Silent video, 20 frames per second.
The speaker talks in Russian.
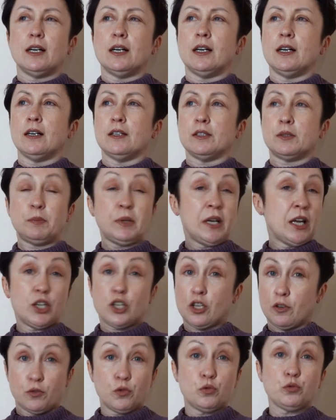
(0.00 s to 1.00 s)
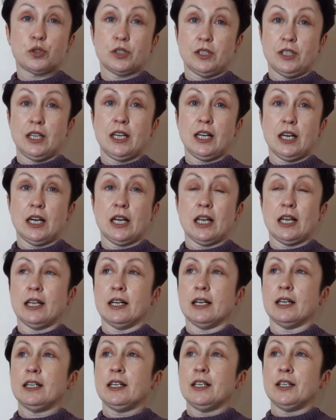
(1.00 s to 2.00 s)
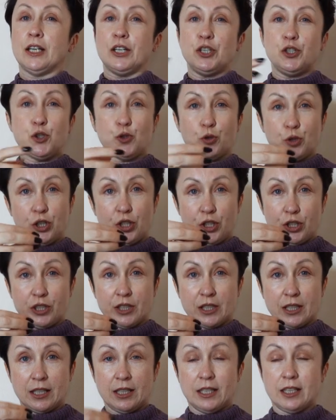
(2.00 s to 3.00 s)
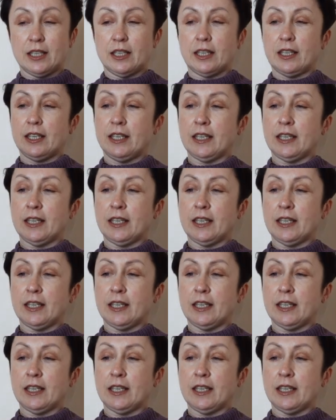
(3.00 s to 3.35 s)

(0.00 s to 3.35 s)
А, с пряники вкусные, реально. Они черненькие такие.